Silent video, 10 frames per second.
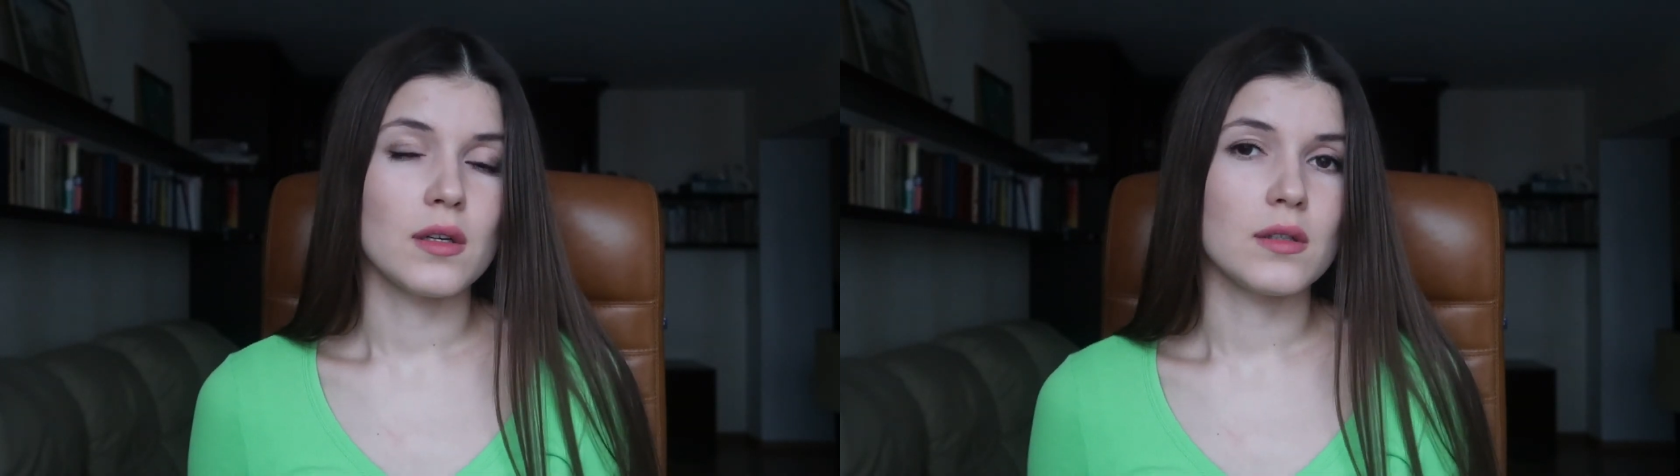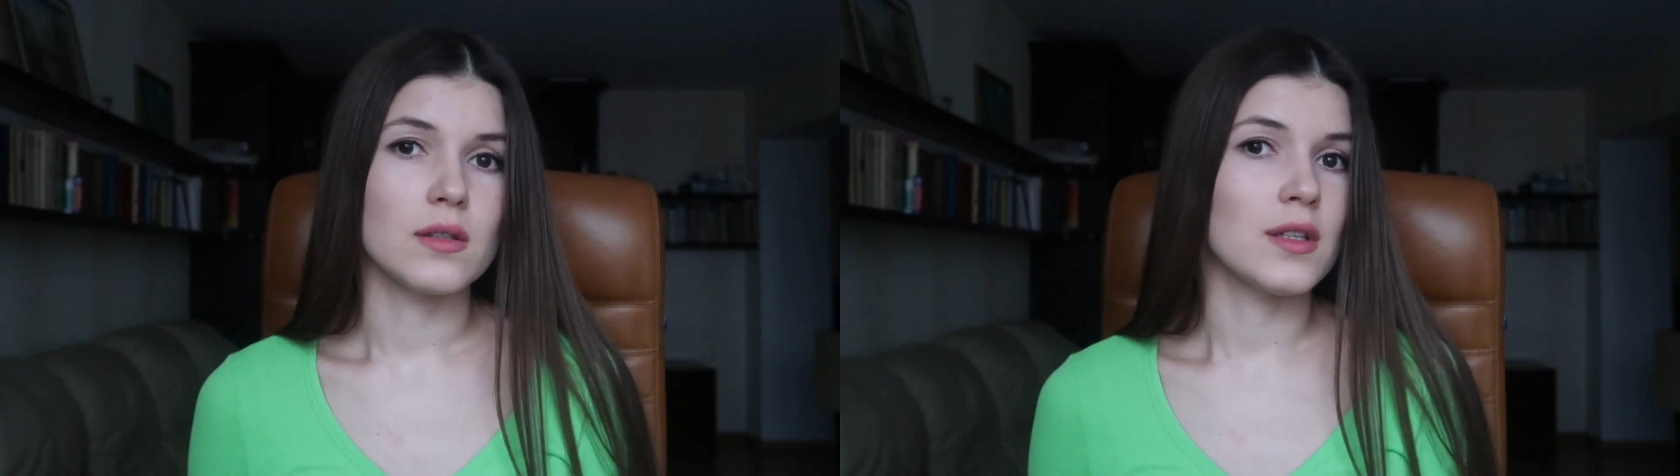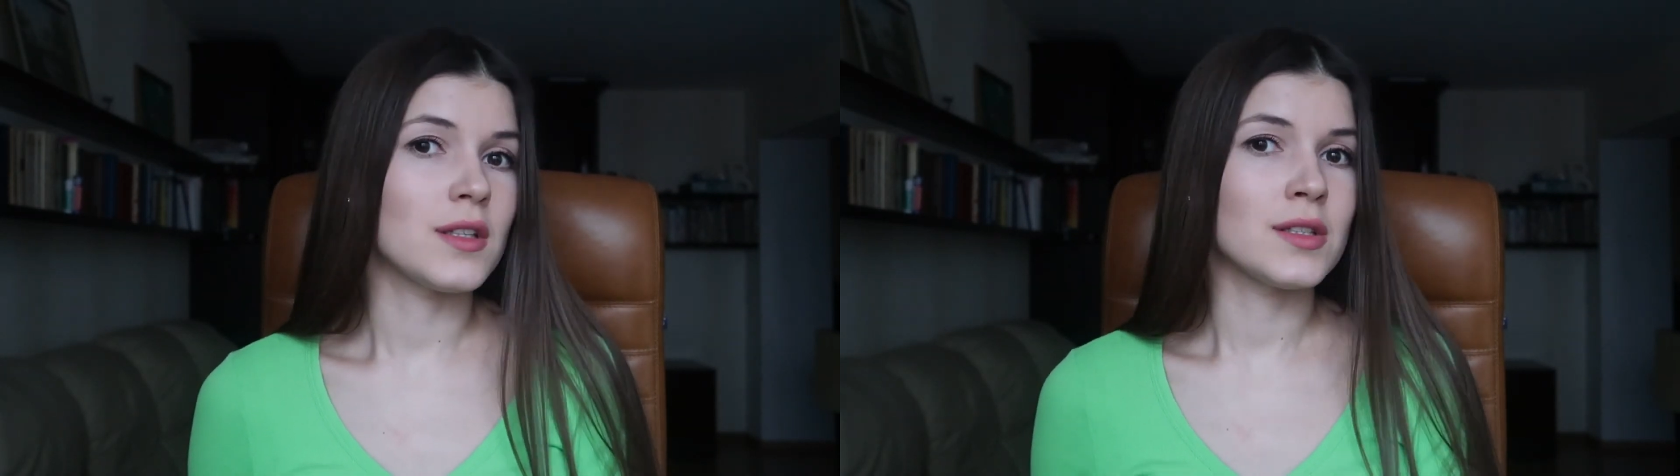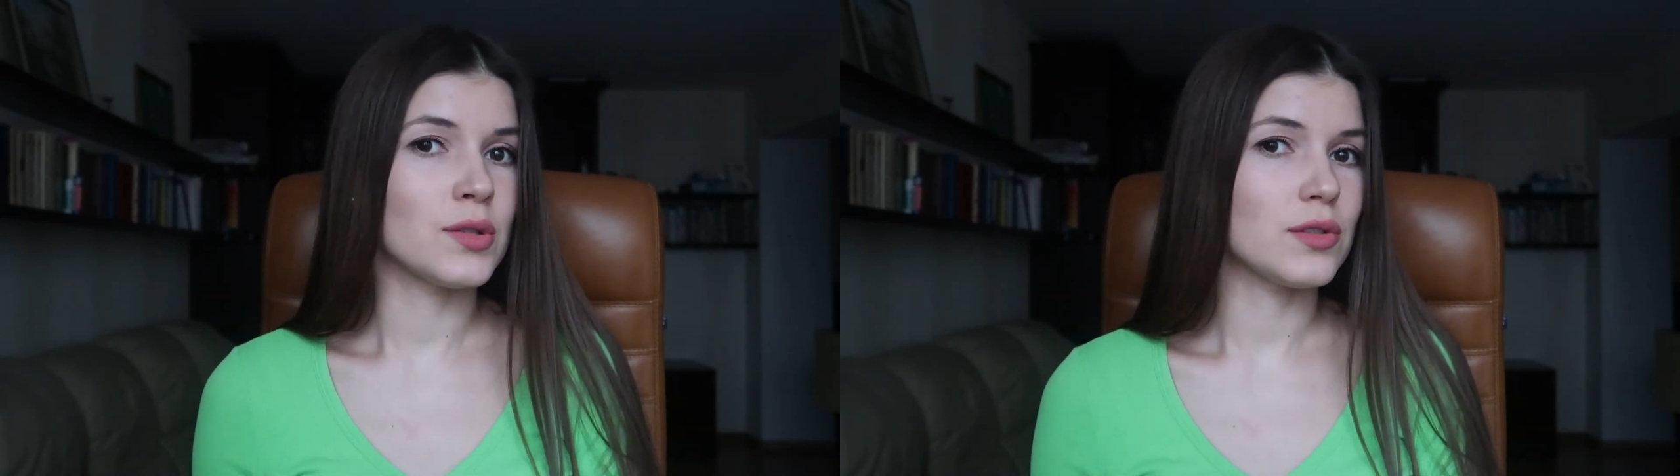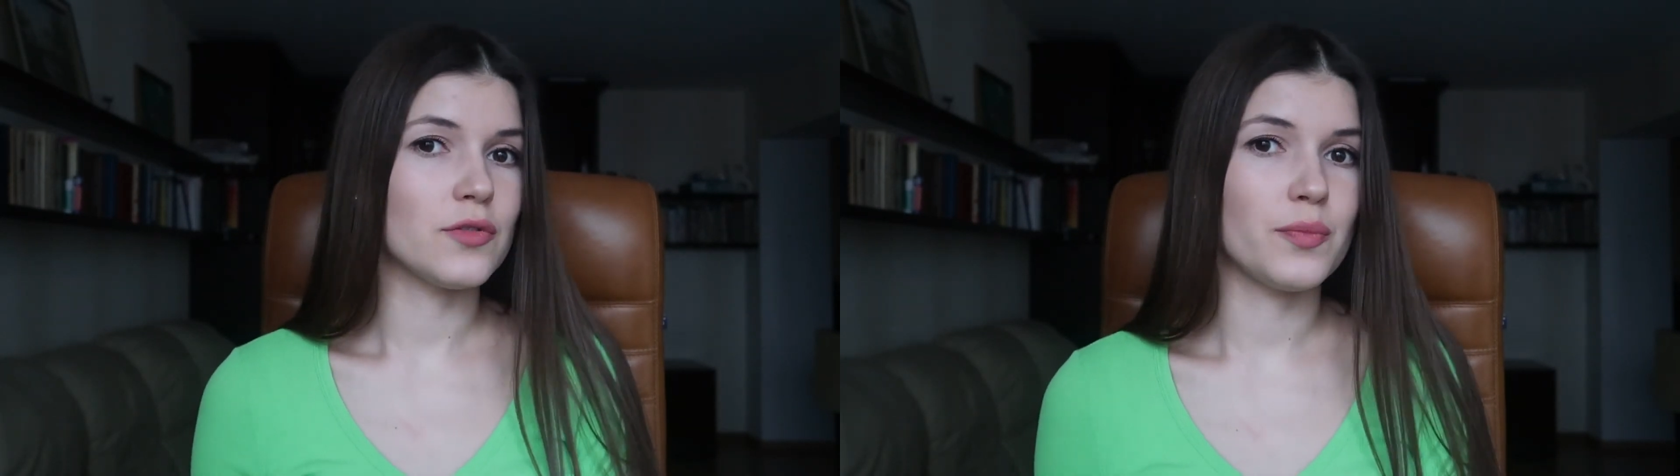а, и
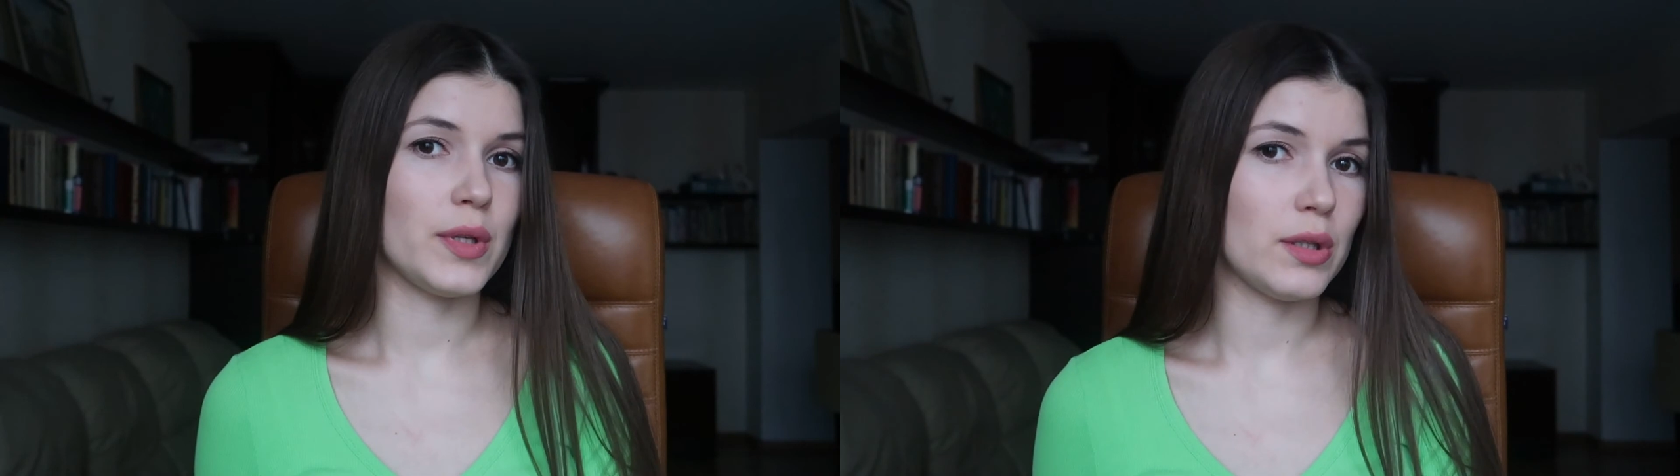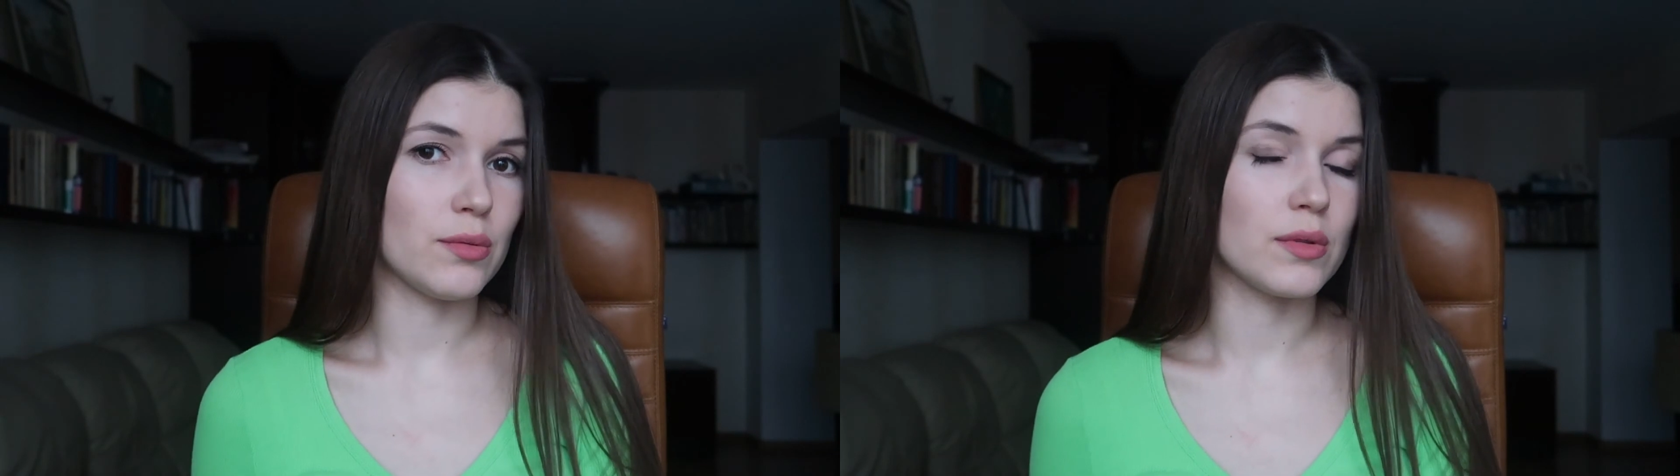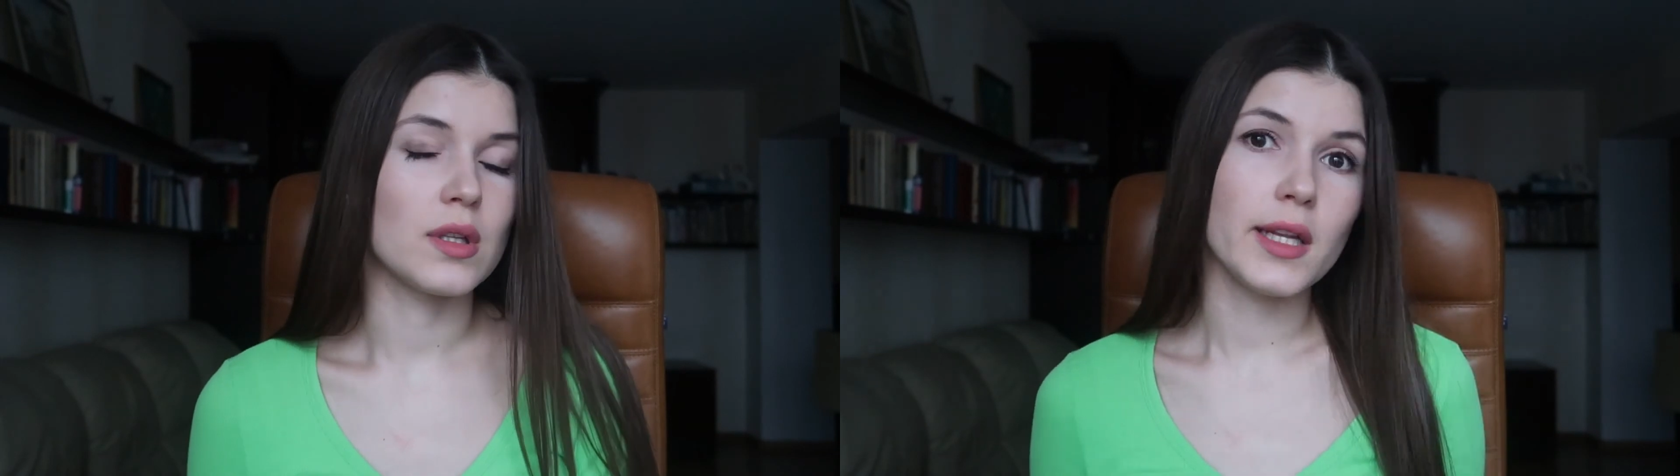отнесете в приют.